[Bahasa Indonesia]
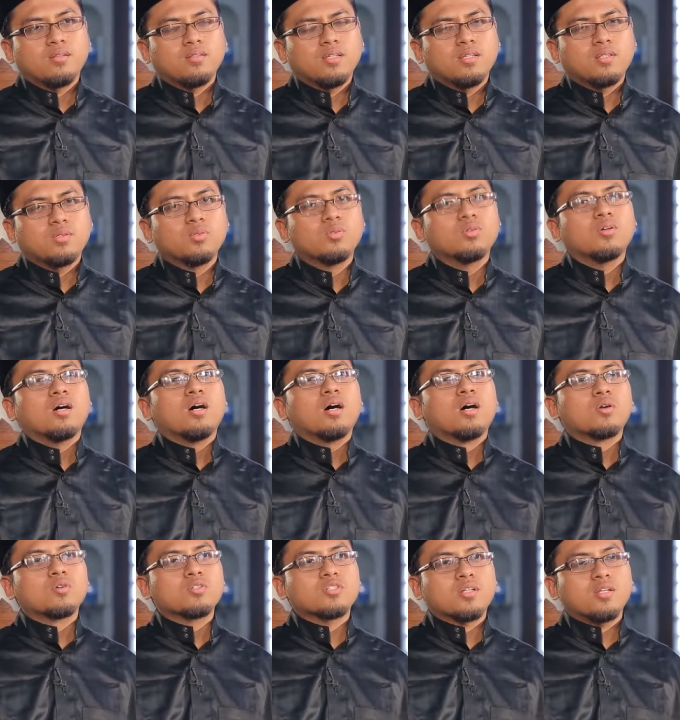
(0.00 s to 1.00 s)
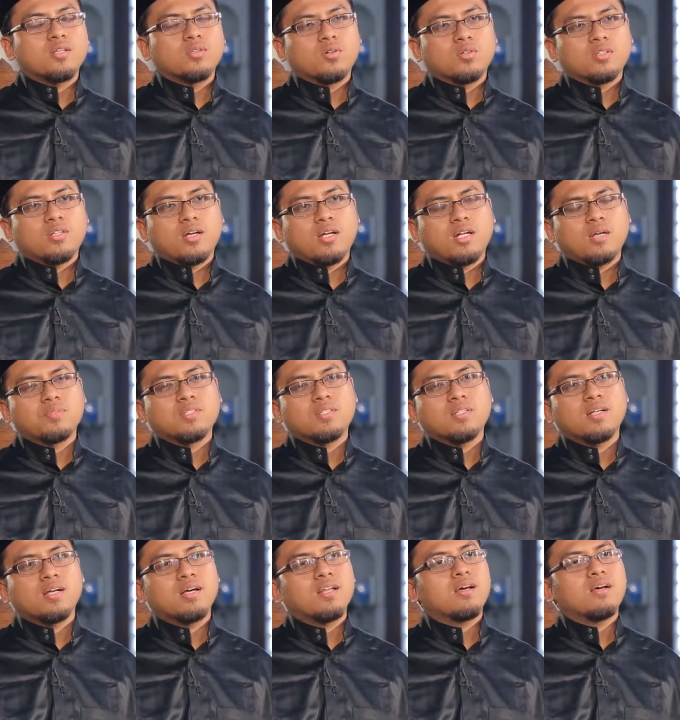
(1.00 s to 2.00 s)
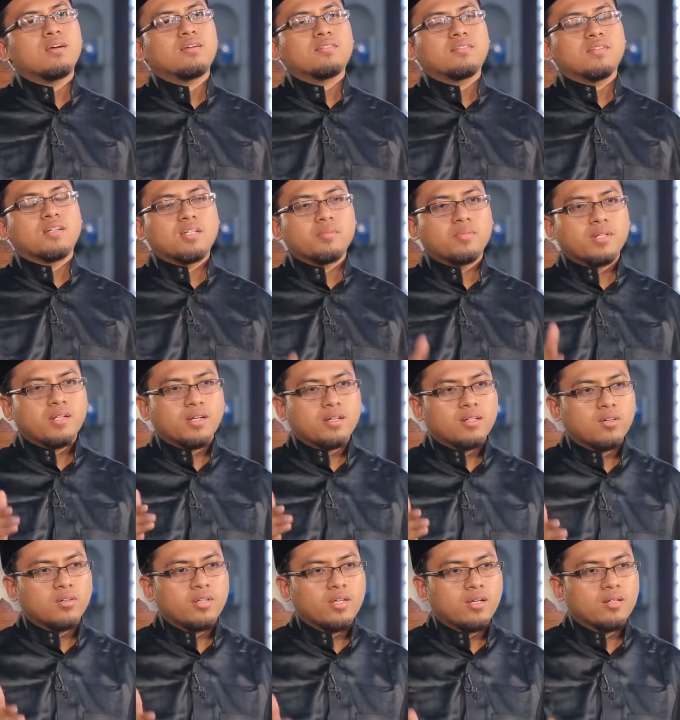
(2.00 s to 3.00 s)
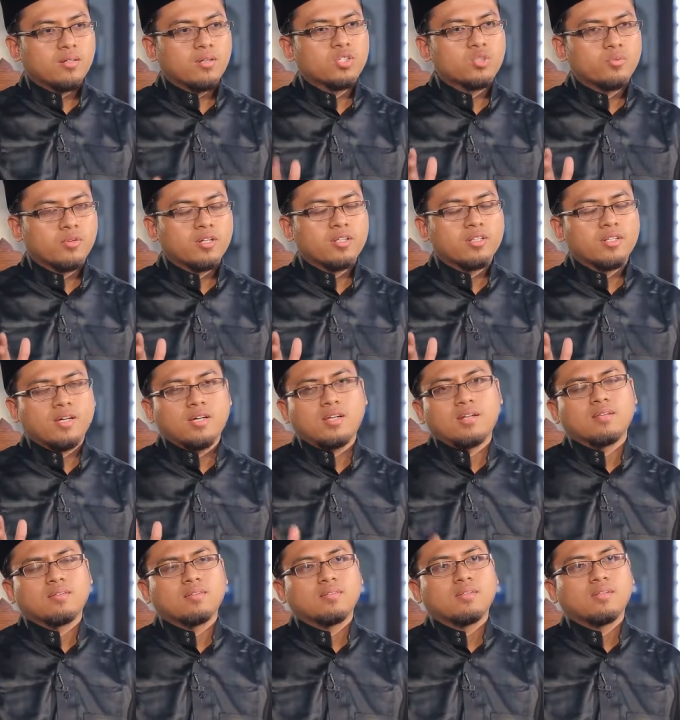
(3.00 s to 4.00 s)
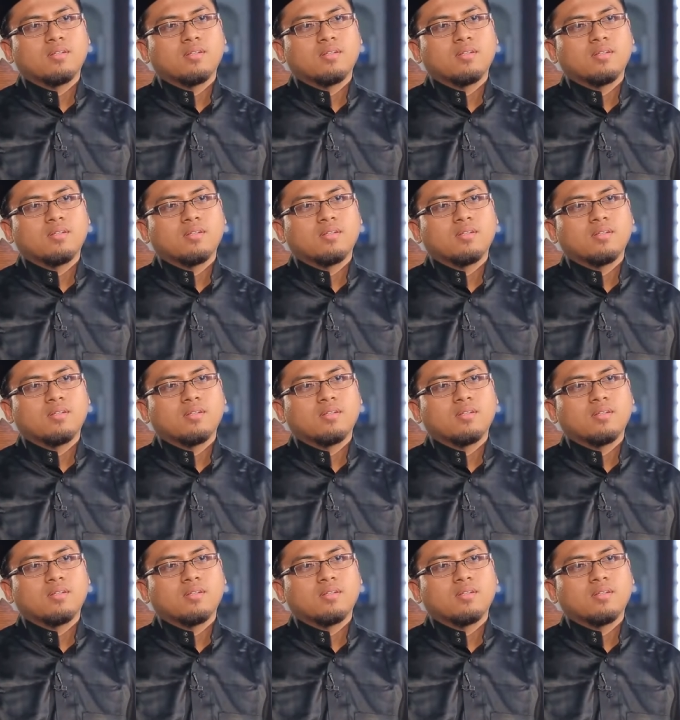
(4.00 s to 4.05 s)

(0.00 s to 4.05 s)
Yaitu harus ridho terhadap segala yang diberikan oleh Allah Subhanahu wa taala.